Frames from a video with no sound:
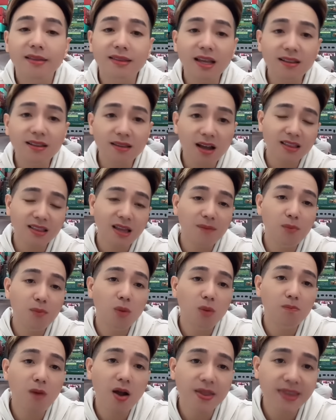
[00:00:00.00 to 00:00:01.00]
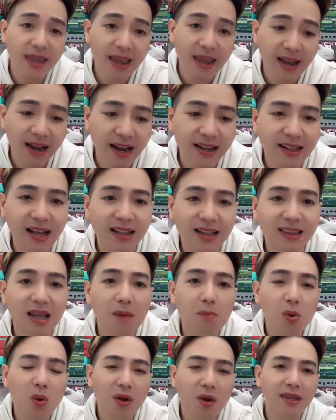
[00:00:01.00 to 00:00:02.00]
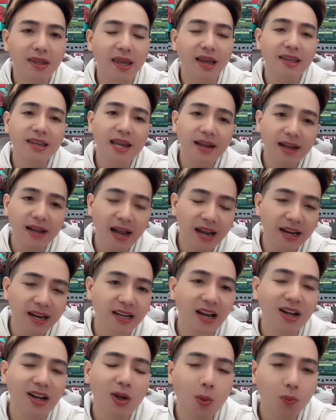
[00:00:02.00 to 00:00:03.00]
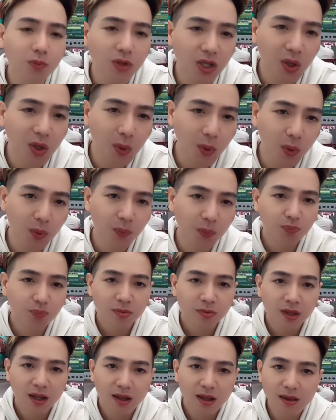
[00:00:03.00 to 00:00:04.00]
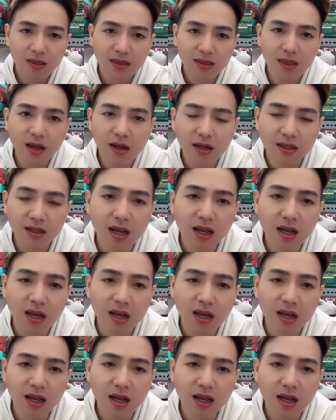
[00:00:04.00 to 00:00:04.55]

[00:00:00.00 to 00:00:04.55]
người ta tới người ta mua bó nhang hay là người ta mua dĩa trái cây để cúng chú tới